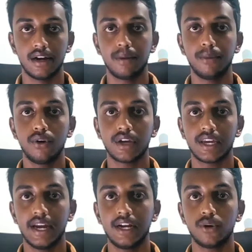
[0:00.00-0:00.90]
ரெட்மியோட
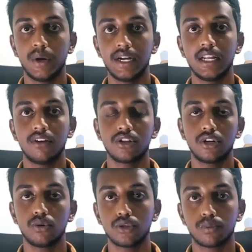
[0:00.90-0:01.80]
கே டுவெண்ட்டியில்
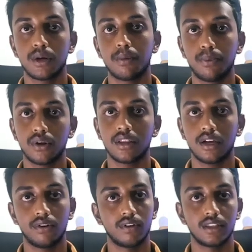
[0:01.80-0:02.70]
வந்துட்டு யூஸ் பண்ண போகிறதா
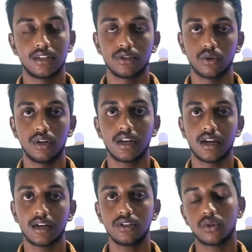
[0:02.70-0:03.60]
இவங்க வந்துட்டு
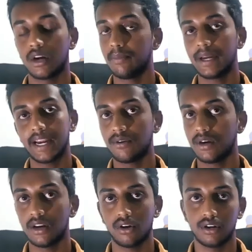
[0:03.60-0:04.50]
சொல்லியிருக்காங்க ஸோ ரெட்மி கே
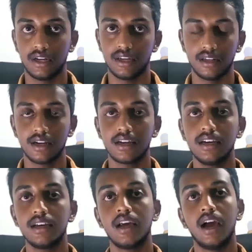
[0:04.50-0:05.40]
டுவெண்ட்டியில் ஆல்ரெடி
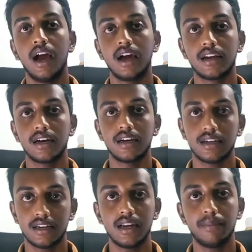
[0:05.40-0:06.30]
இருக்குது ஆனால்
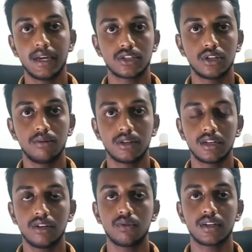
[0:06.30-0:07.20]
ரியல்மி எக்ஸ்லேயும்
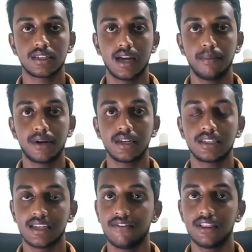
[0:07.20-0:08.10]
வந்துட்டு இவங்க ஸ்னாப்
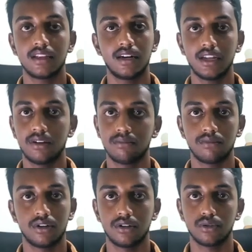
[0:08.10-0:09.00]
ட்ராகன் செவன் தேர்ட்டியும்
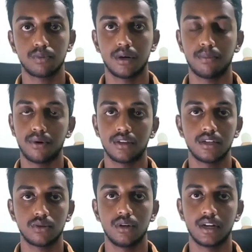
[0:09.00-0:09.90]
யூஸ் பண்ண
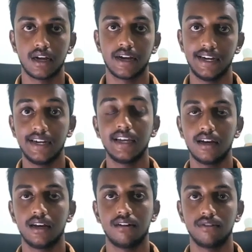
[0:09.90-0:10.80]
போகிறதா சொல்லியிருக்காங்க
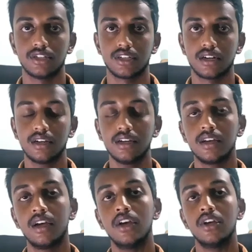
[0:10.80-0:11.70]
இந்தியா வேர்ஷனுக்கு
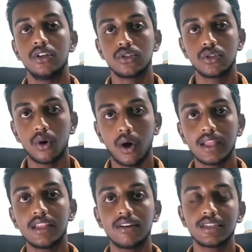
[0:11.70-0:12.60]
ஸோ
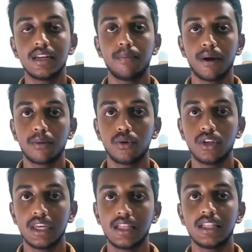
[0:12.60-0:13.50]
அந்த வரிசையில்
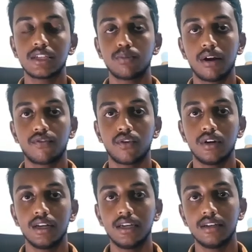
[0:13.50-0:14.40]
பார்க்கும்போது இந்த ஸ்மார்ட்
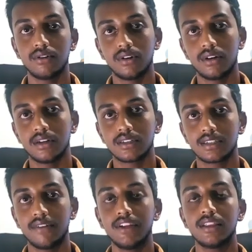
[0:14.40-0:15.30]
ஃபோனில்
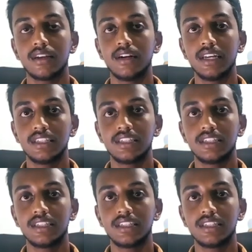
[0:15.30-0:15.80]
செவன் தேர்ட்டி